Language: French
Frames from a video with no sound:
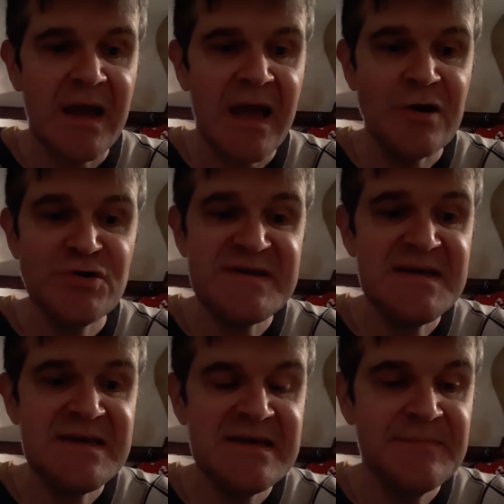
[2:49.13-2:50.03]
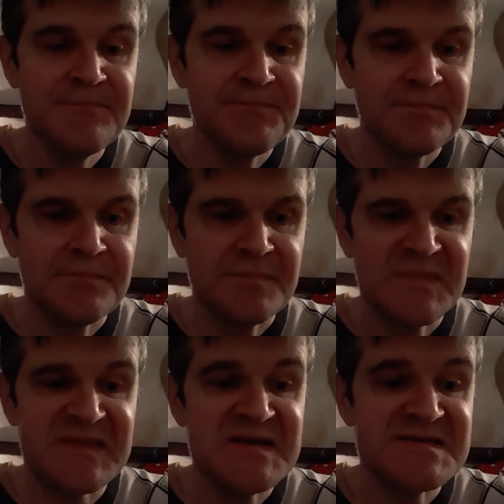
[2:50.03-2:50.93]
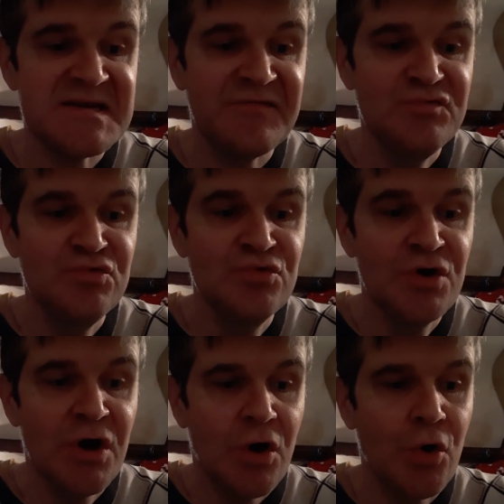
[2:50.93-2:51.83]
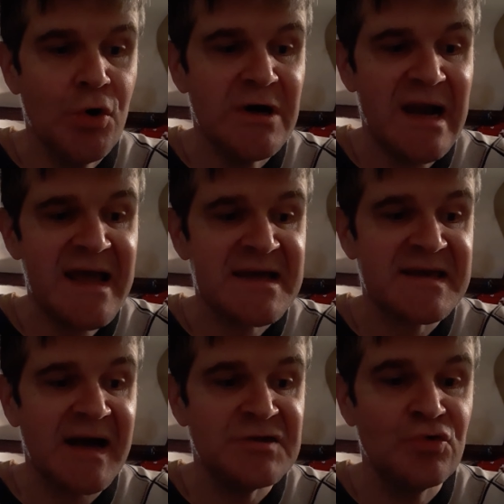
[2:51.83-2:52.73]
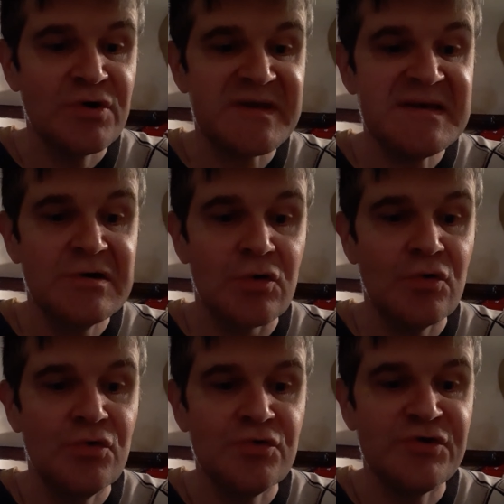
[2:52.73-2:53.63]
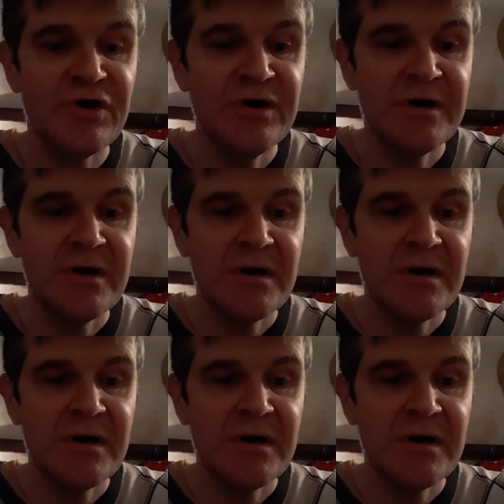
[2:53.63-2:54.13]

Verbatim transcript: Elle dit Taisez-vous, ô lait canon qui gronde.